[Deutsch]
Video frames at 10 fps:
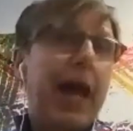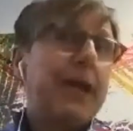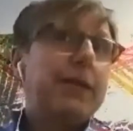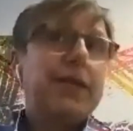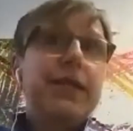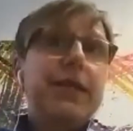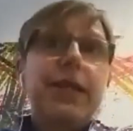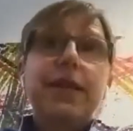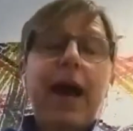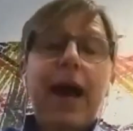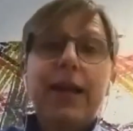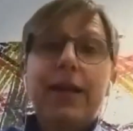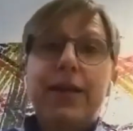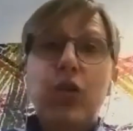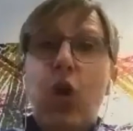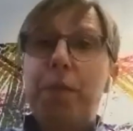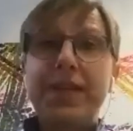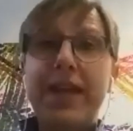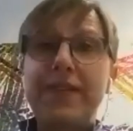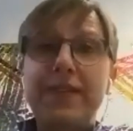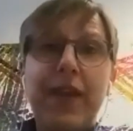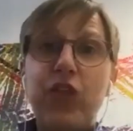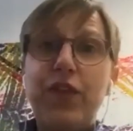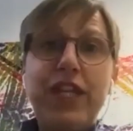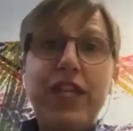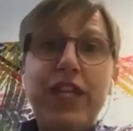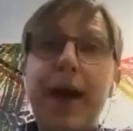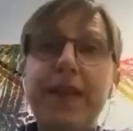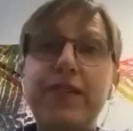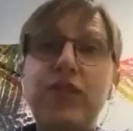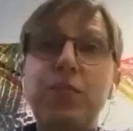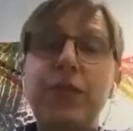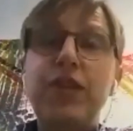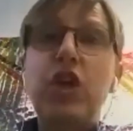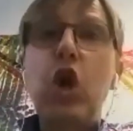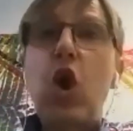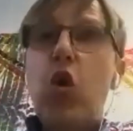Klar, digitale Kompetenz ist ganz wichtig, bringen die meisten mit